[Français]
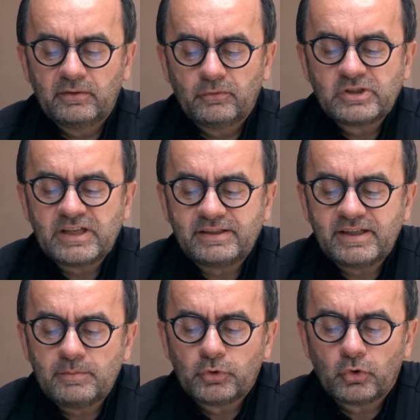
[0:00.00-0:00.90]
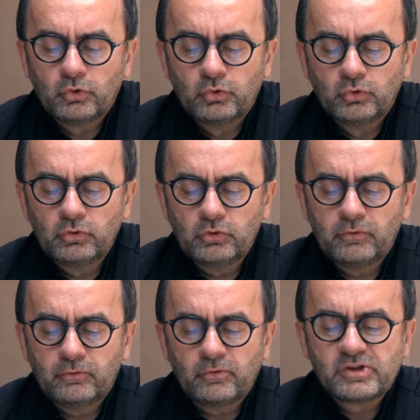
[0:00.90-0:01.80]
Vous étiez pour nous,
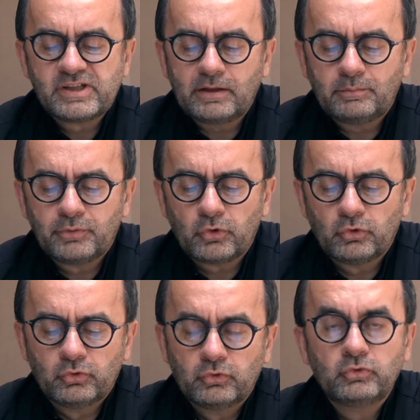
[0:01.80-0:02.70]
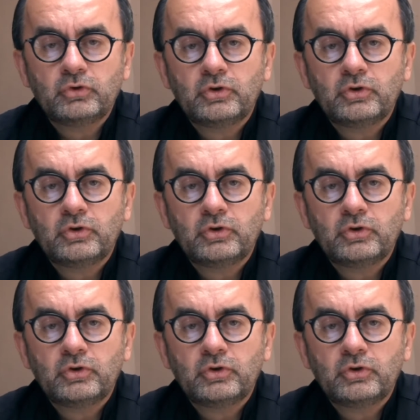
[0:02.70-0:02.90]
vous êtes pour nous,